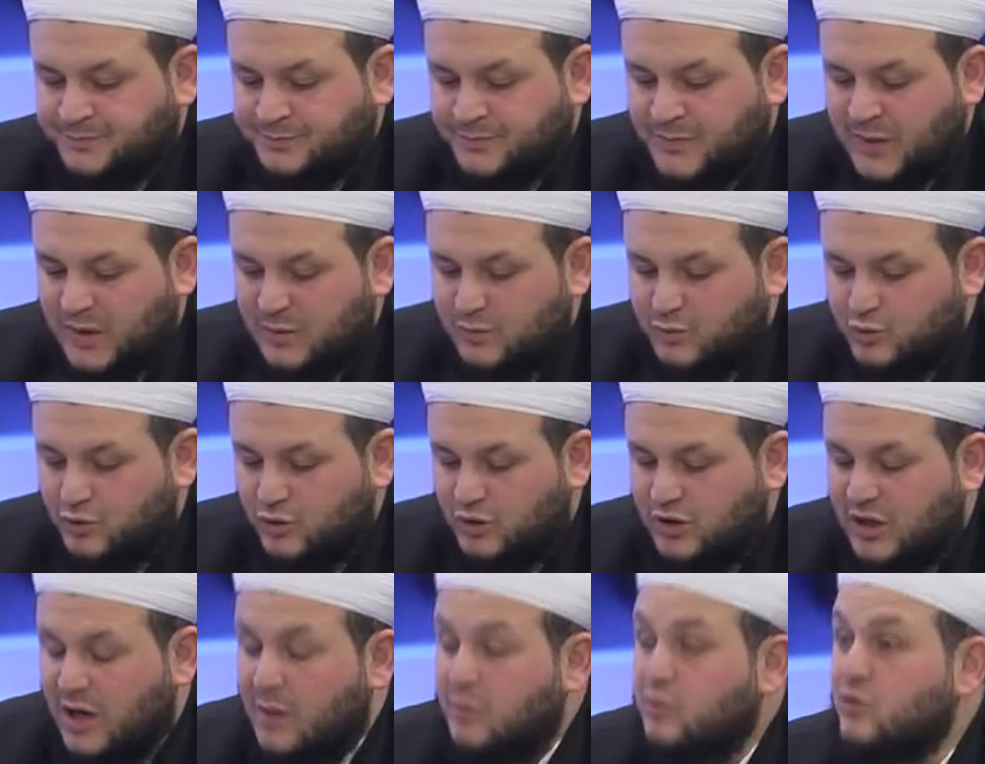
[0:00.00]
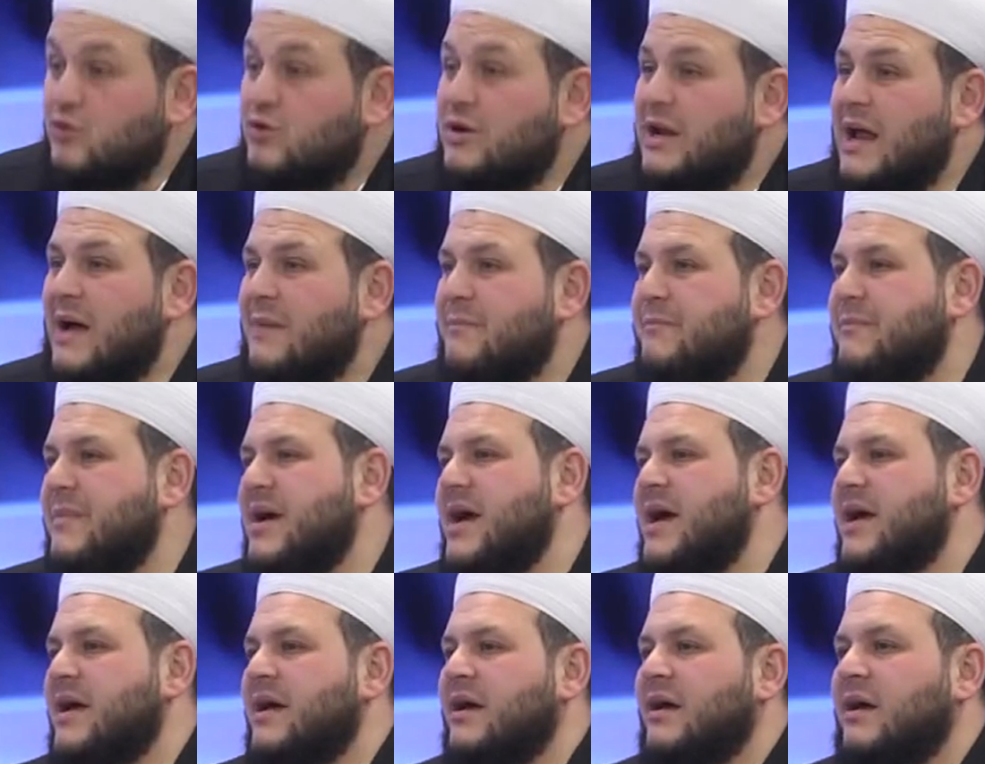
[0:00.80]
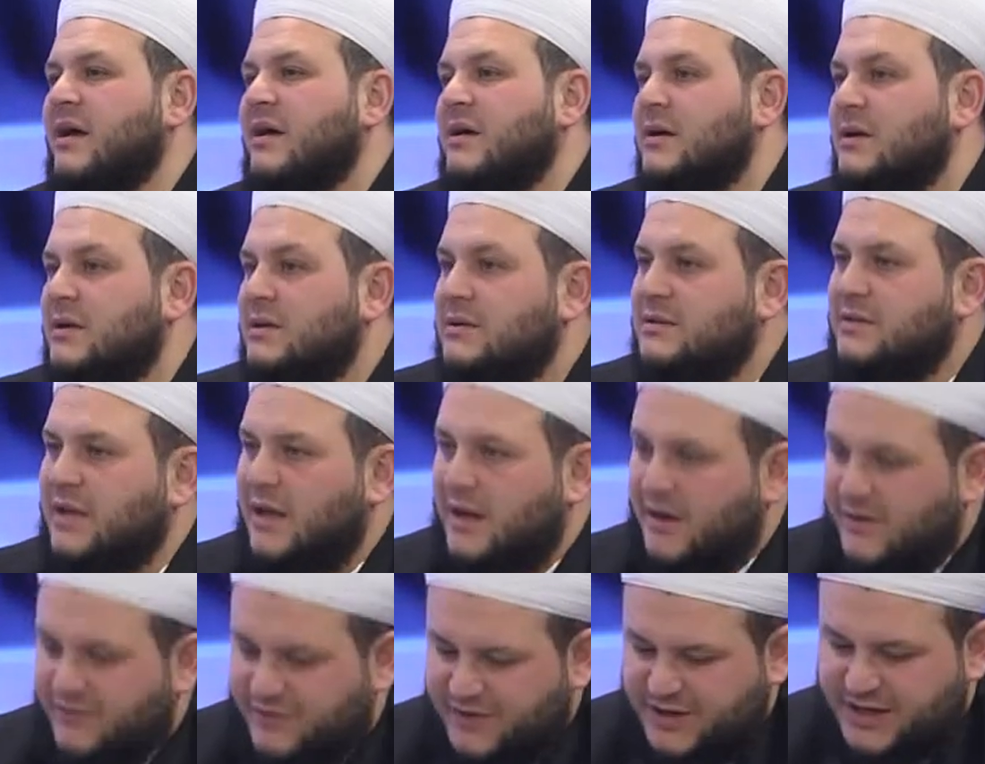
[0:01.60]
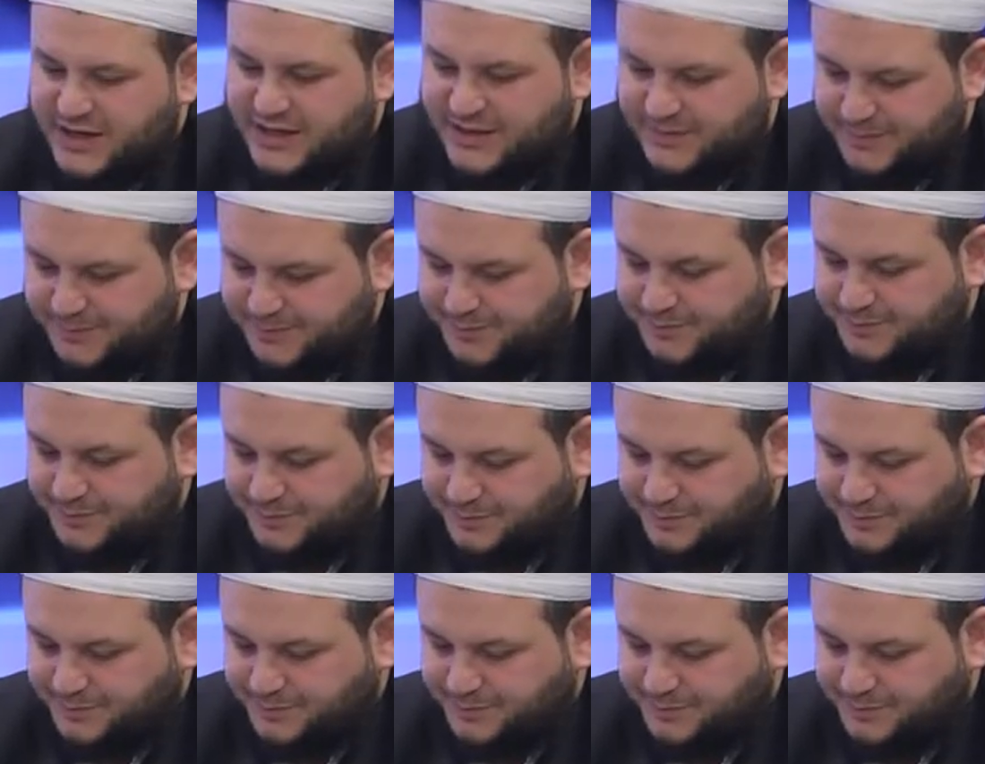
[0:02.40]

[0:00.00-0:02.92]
bunu kabullenme tarafına